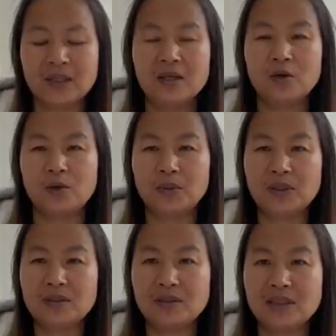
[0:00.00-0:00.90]
我们
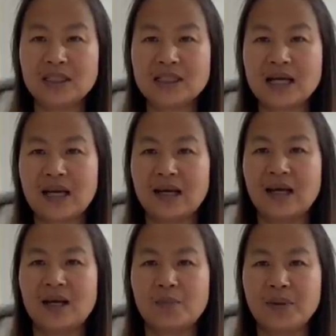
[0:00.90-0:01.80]
呢经常
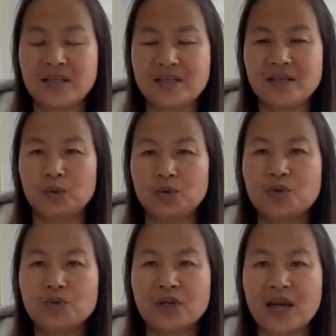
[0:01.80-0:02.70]
哈被洗脑，读
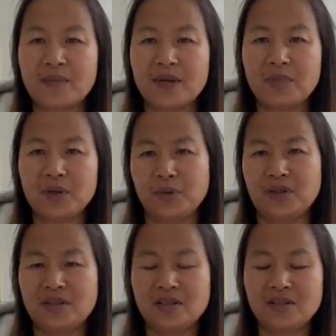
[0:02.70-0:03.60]
书改变命
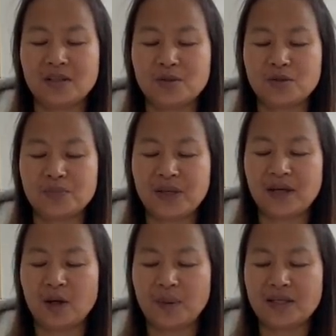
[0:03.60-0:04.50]
运，其实呢就是骗
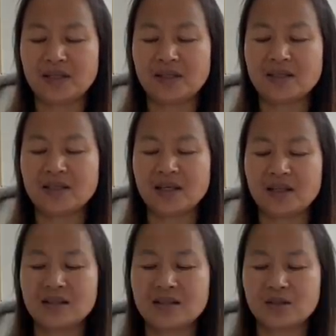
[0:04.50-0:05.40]
老百姓的。这些人
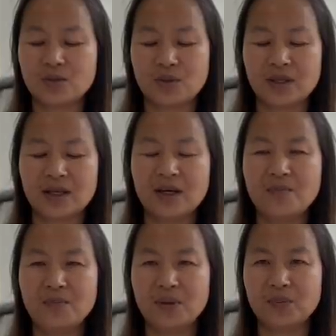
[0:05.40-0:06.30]
的子女的
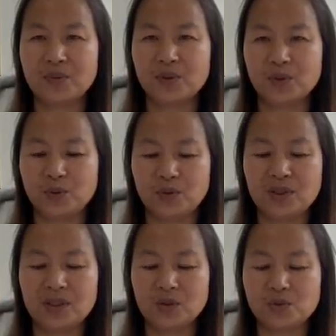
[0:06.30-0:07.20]
根本不用努
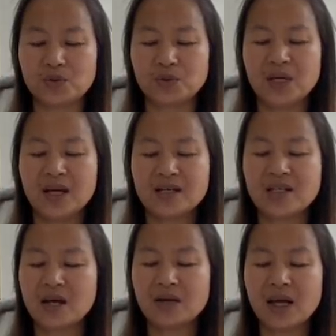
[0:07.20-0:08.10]
力的读书，
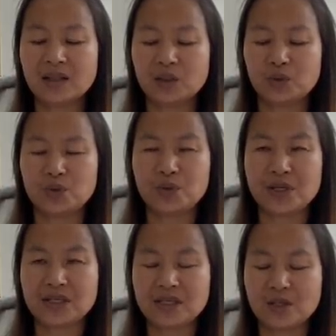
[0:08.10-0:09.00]
照样呢读
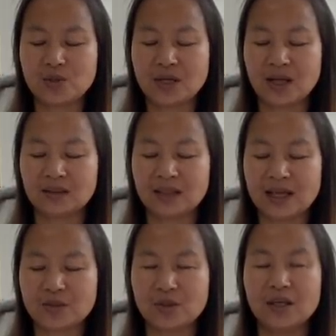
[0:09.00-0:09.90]
全世界最好的
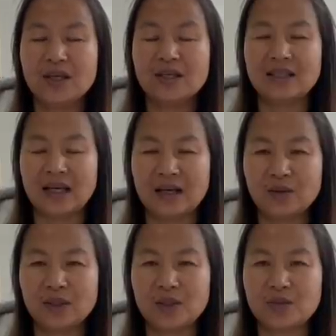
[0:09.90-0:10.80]
大学，然
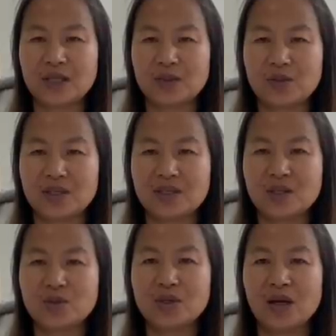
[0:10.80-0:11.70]
后呢又上全世界
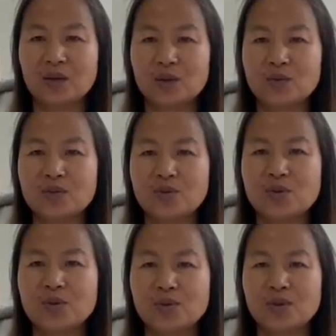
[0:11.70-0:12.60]
最好的公司去
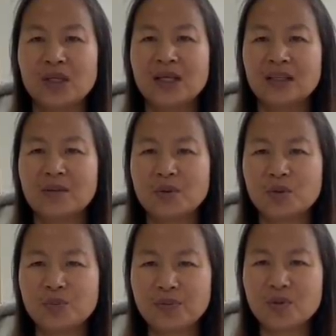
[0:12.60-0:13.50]
工作。他们有
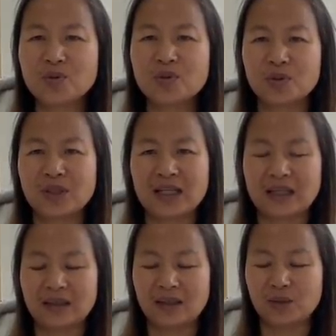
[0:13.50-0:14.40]
时候不工作都可以
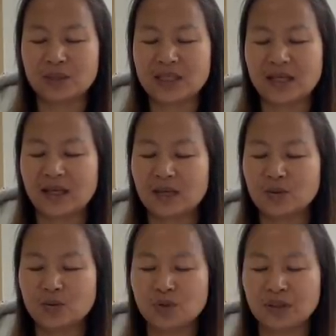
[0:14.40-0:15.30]
拿到很多钱了，还
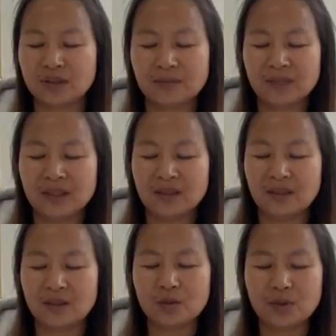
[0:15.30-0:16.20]
工作呢。
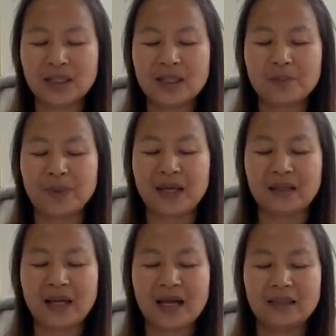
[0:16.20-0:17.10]
而国内呢，北
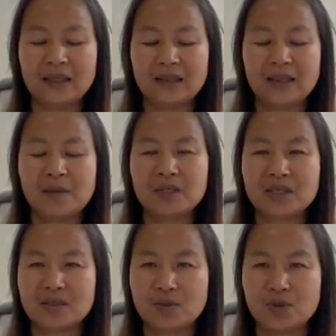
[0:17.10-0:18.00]
大呢，他们的
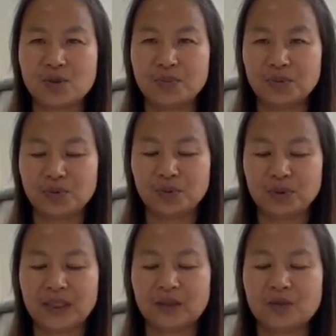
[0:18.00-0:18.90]
子女是不读
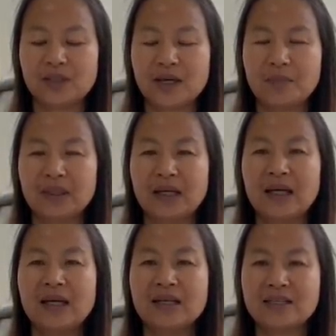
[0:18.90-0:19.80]
的，都是他们的
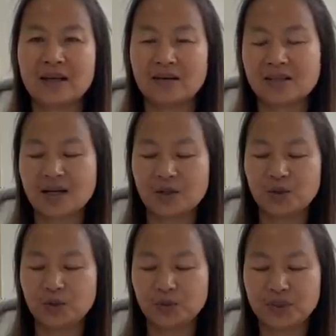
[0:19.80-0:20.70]
小三儿
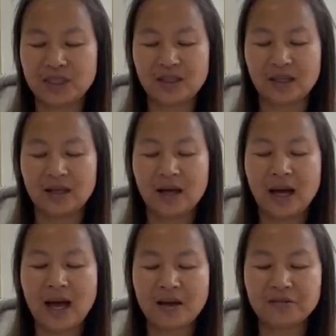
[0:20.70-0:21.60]
去镀金的。
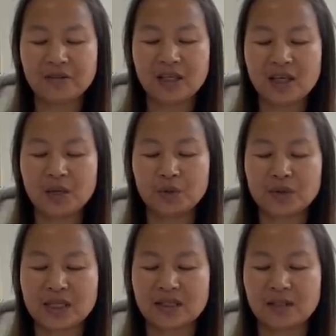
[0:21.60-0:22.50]
哈佛、耶鲁
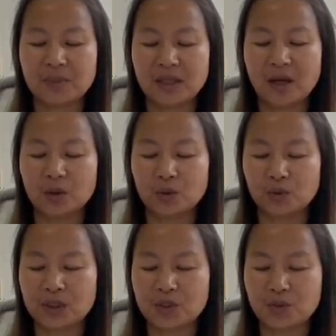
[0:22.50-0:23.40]
才是他们要
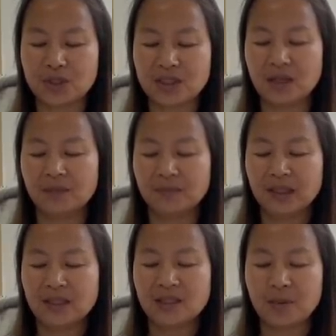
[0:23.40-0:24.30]
读的学校，
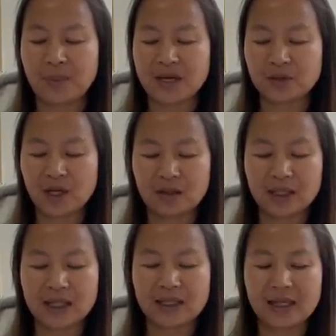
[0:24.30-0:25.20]
让白手套
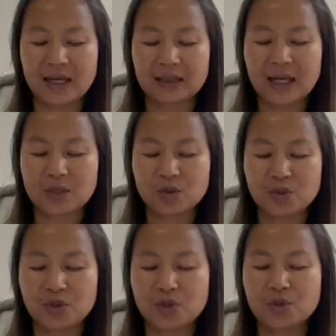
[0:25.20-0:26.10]
呢给这两个大学
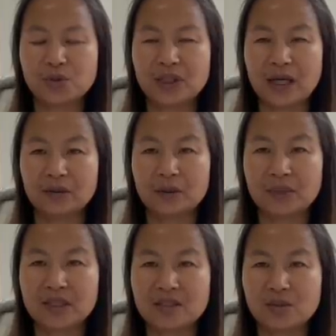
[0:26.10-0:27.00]
捐助，然后他们
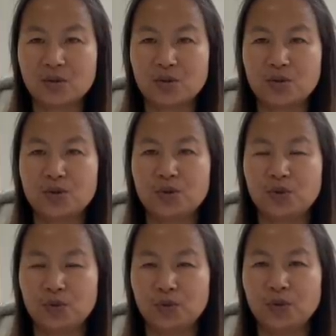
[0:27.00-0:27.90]
的子女去
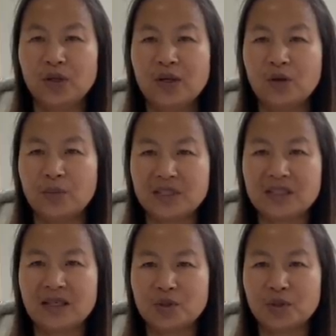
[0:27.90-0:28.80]
读。我们
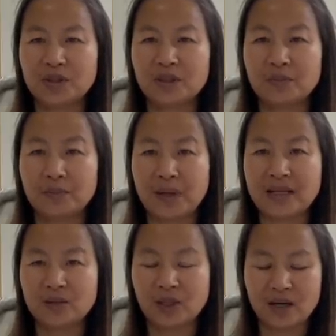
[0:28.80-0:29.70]
知道呢，有一个
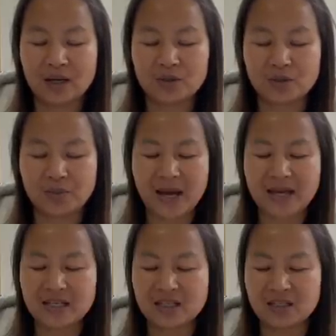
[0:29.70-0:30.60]
白手套呢，就是
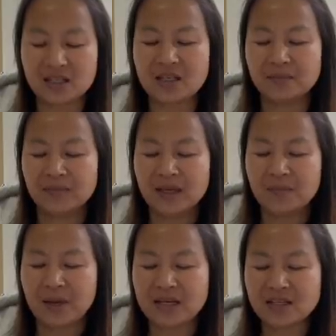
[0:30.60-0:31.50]
潘石屹，
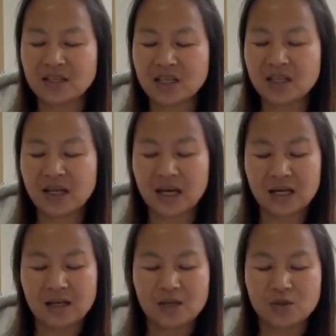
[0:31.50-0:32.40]
潘石屹呢
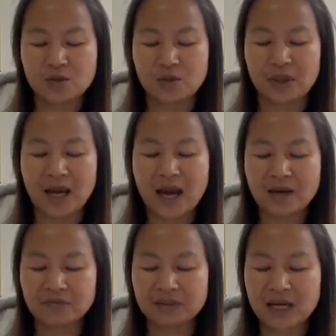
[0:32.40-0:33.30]
就是与
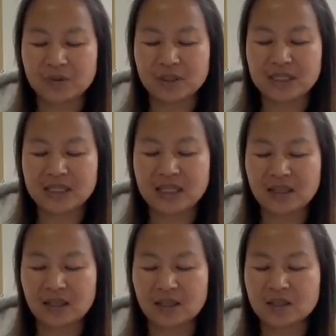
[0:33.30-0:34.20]
哈佛大学签
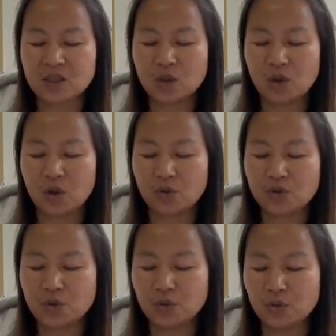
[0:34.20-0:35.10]
订了 SOHO
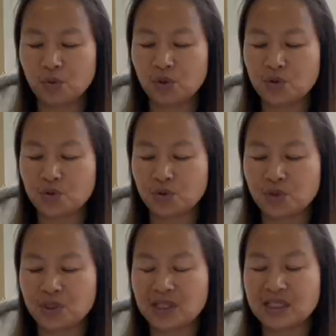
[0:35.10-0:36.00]
中国助
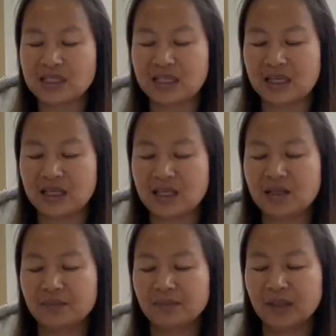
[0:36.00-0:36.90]
学金协议，